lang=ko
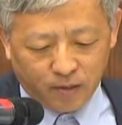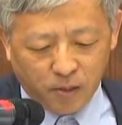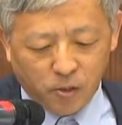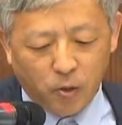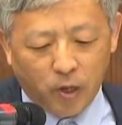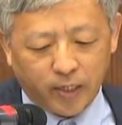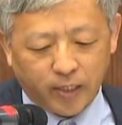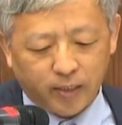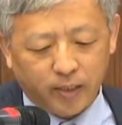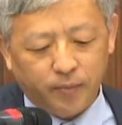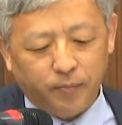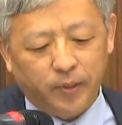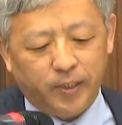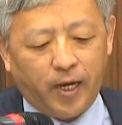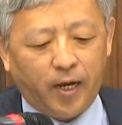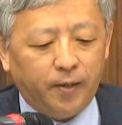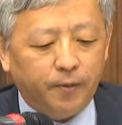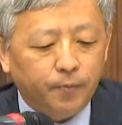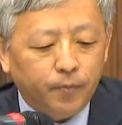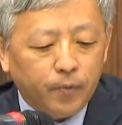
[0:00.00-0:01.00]
걸로
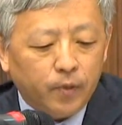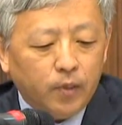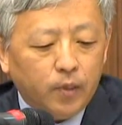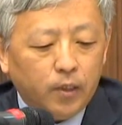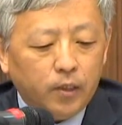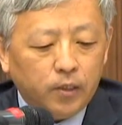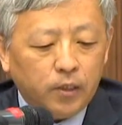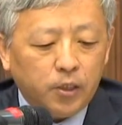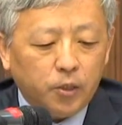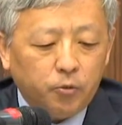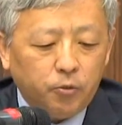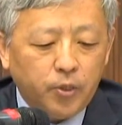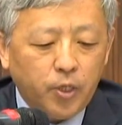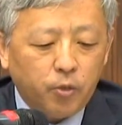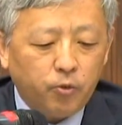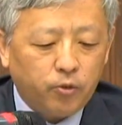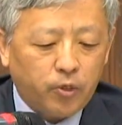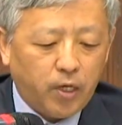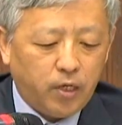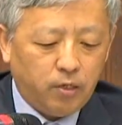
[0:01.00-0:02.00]
하겠습니다.
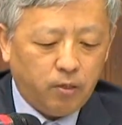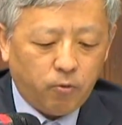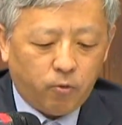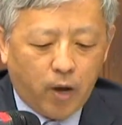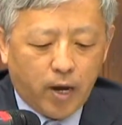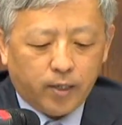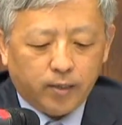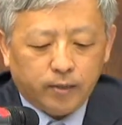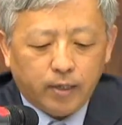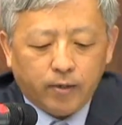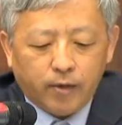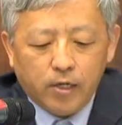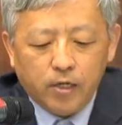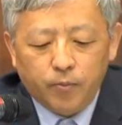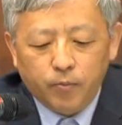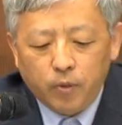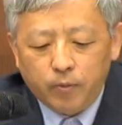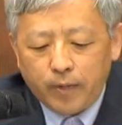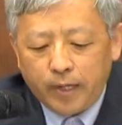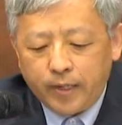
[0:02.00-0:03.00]
19대 국회는 과거사
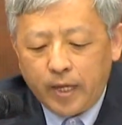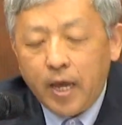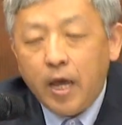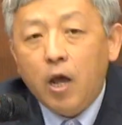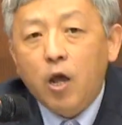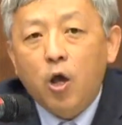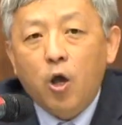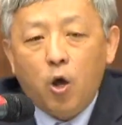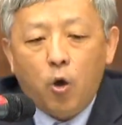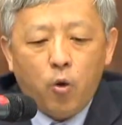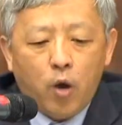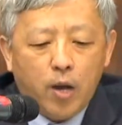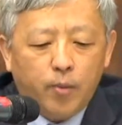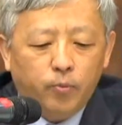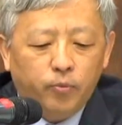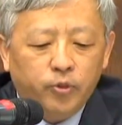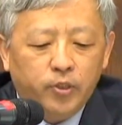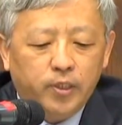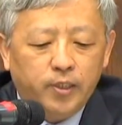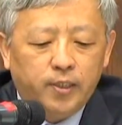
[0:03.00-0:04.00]
관련 법안의
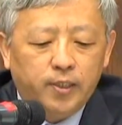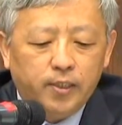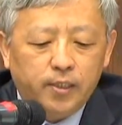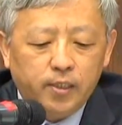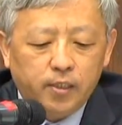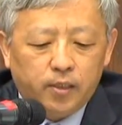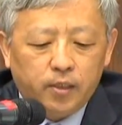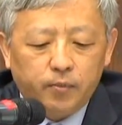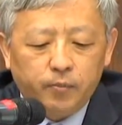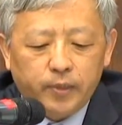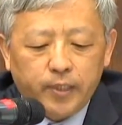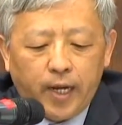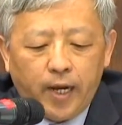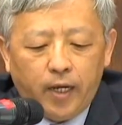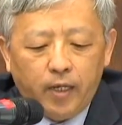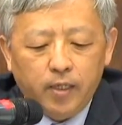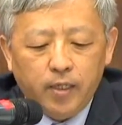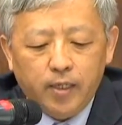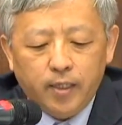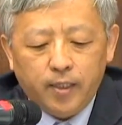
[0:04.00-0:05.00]
황부지
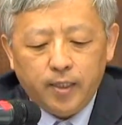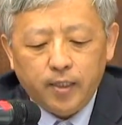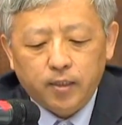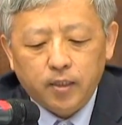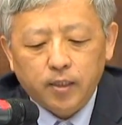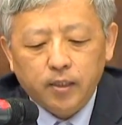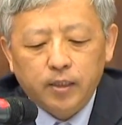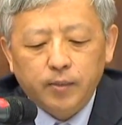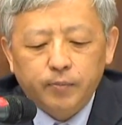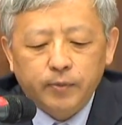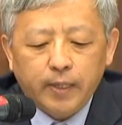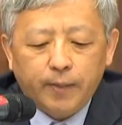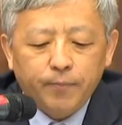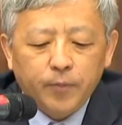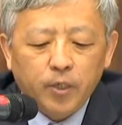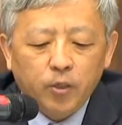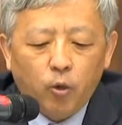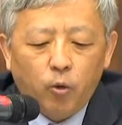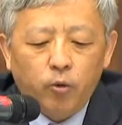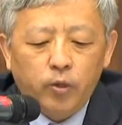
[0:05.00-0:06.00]
식이었습니다
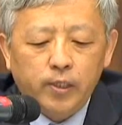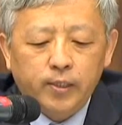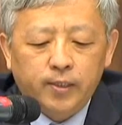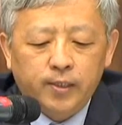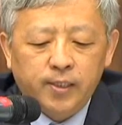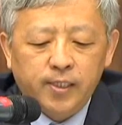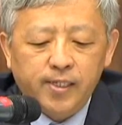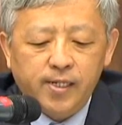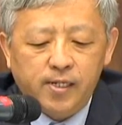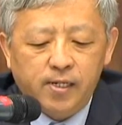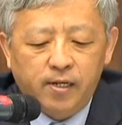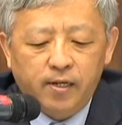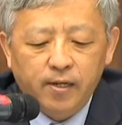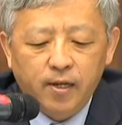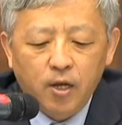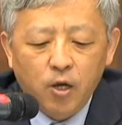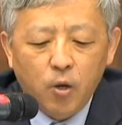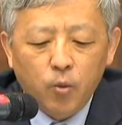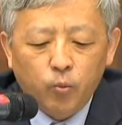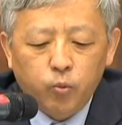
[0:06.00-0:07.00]
2013년 5월
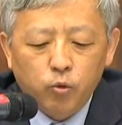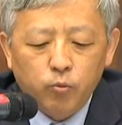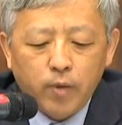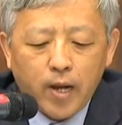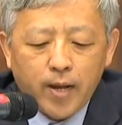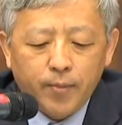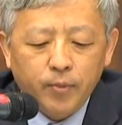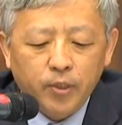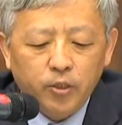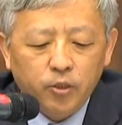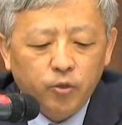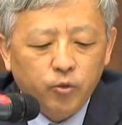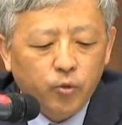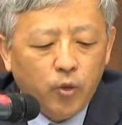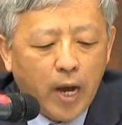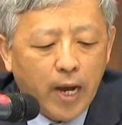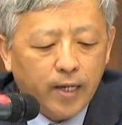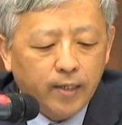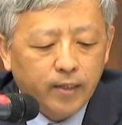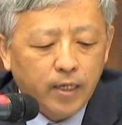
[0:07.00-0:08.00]
7일
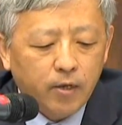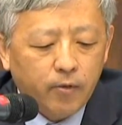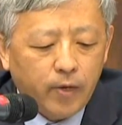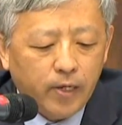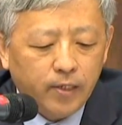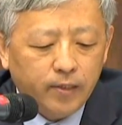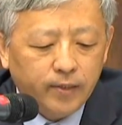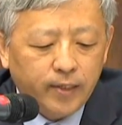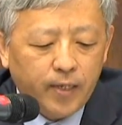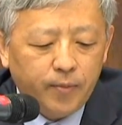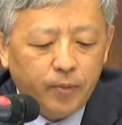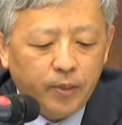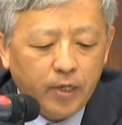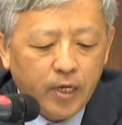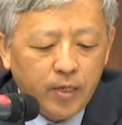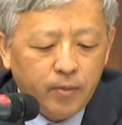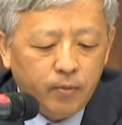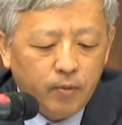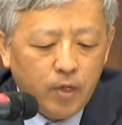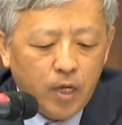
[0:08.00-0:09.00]
부마민주 항쟁 관련자의
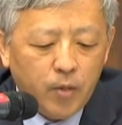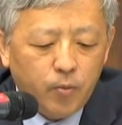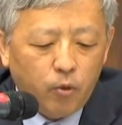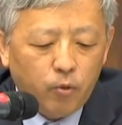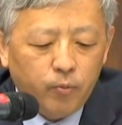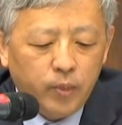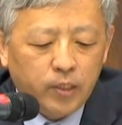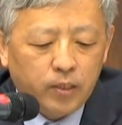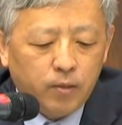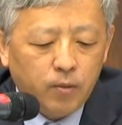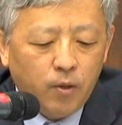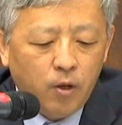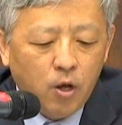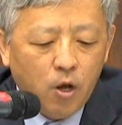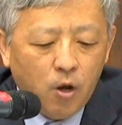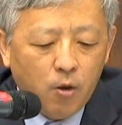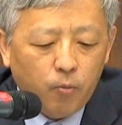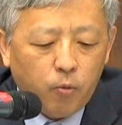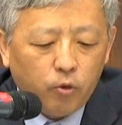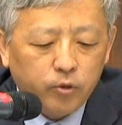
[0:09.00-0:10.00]
명예회복 및
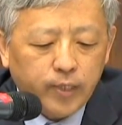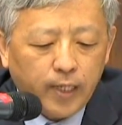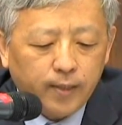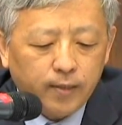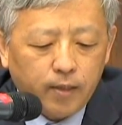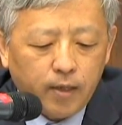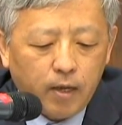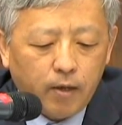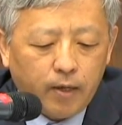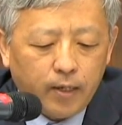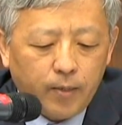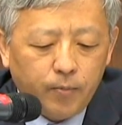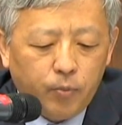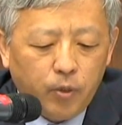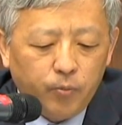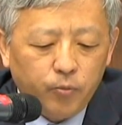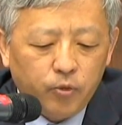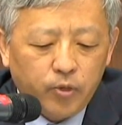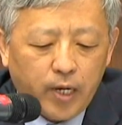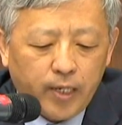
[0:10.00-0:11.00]
보상 등에 관한
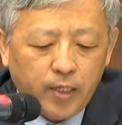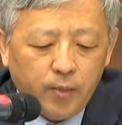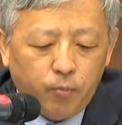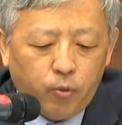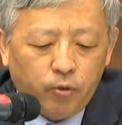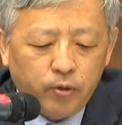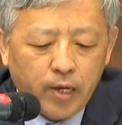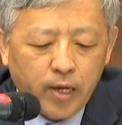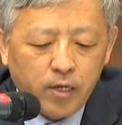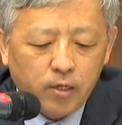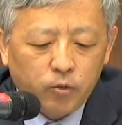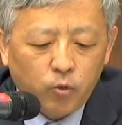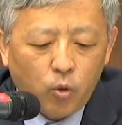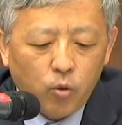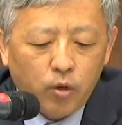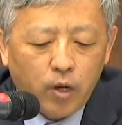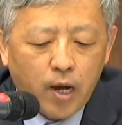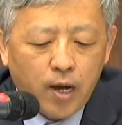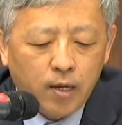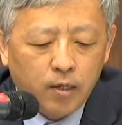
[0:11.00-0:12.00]
법률안이 본회의를
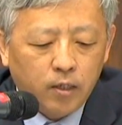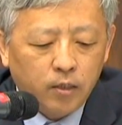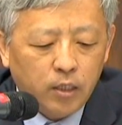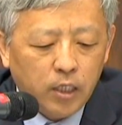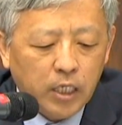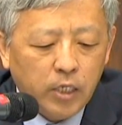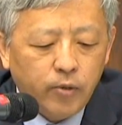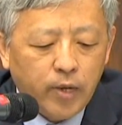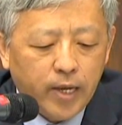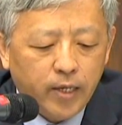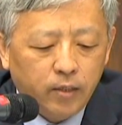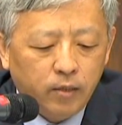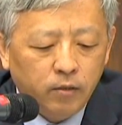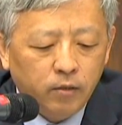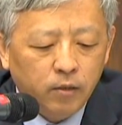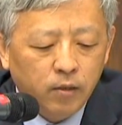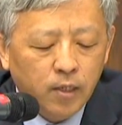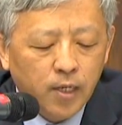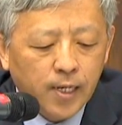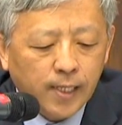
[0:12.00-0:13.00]
통과한 것
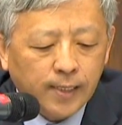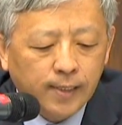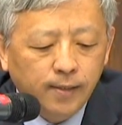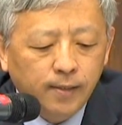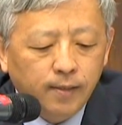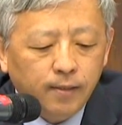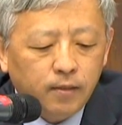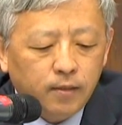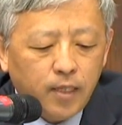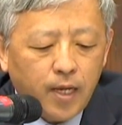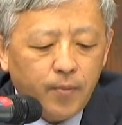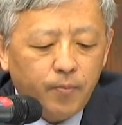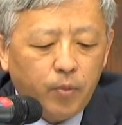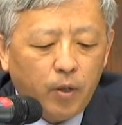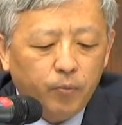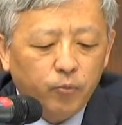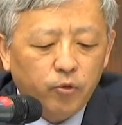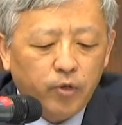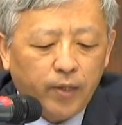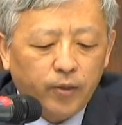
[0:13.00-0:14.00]
이외에는 그 어떠한
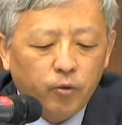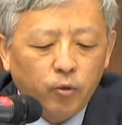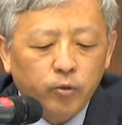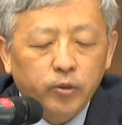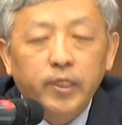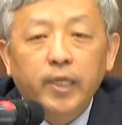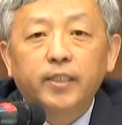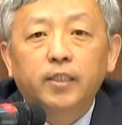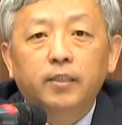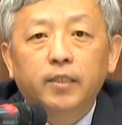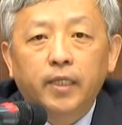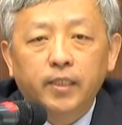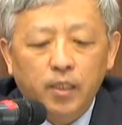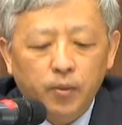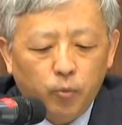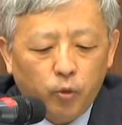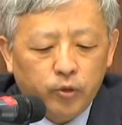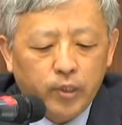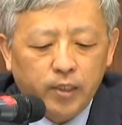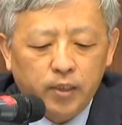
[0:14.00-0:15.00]
법률안도
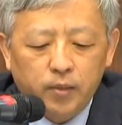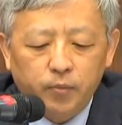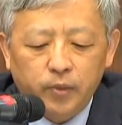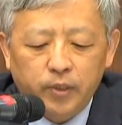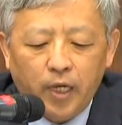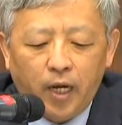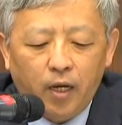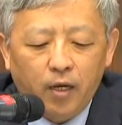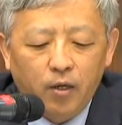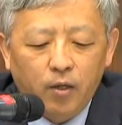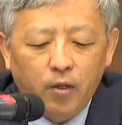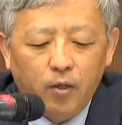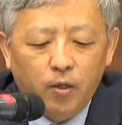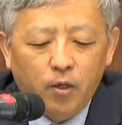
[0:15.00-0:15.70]
제정되지 못했습니다.